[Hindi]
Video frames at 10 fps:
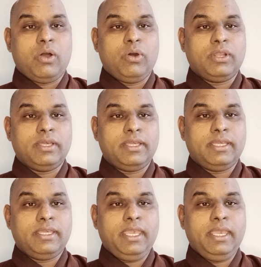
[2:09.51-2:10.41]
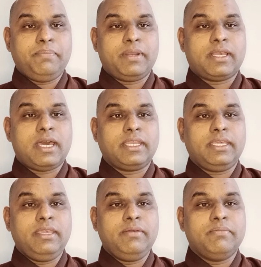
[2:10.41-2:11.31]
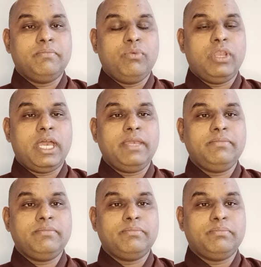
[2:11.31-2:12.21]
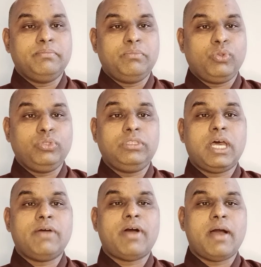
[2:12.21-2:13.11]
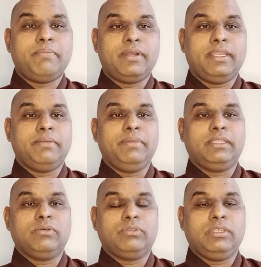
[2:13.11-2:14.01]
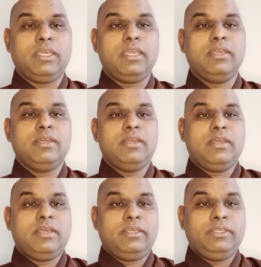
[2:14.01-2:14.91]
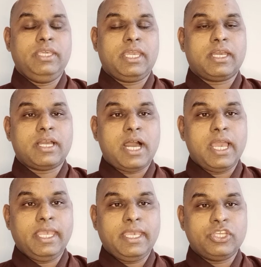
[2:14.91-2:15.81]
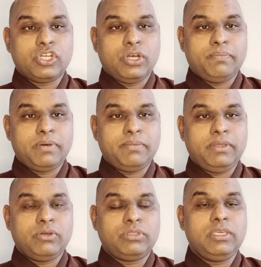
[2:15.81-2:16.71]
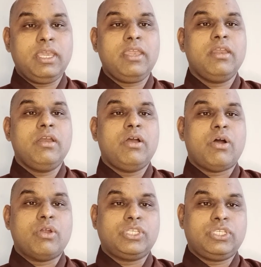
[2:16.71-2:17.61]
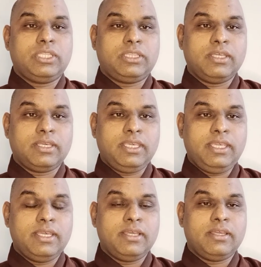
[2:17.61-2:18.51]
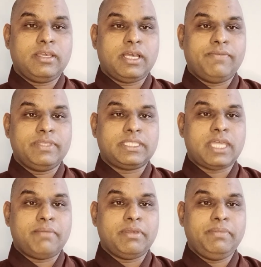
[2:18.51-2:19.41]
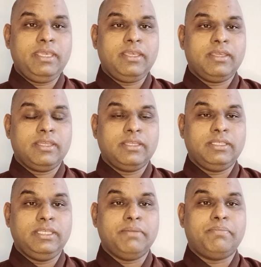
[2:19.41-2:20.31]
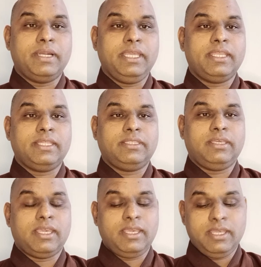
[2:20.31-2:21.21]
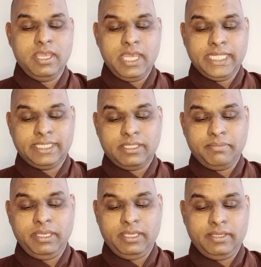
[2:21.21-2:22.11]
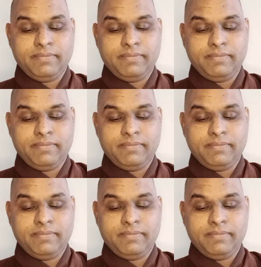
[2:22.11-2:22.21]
और एक प्रकार की मुलायम मृदुता वहाँ पर निर्मित होती है ये काय के जगह पर भी होती है और चित्त की अवस्था में भी ये बनी रहती है तभी